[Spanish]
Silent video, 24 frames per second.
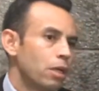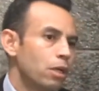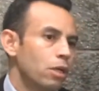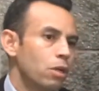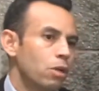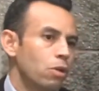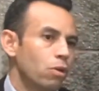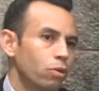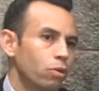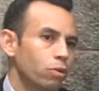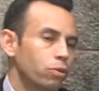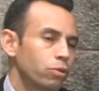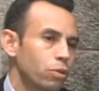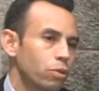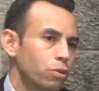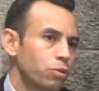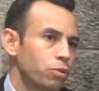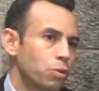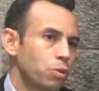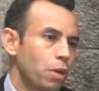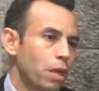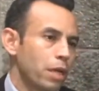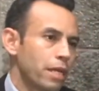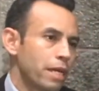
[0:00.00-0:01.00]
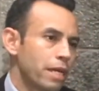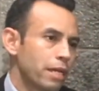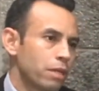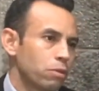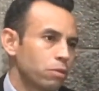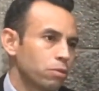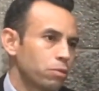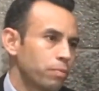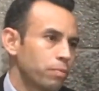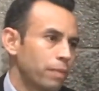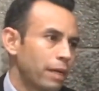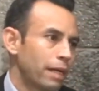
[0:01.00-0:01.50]
los
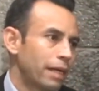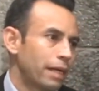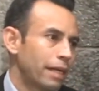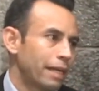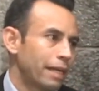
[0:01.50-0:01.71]
ciudadanos van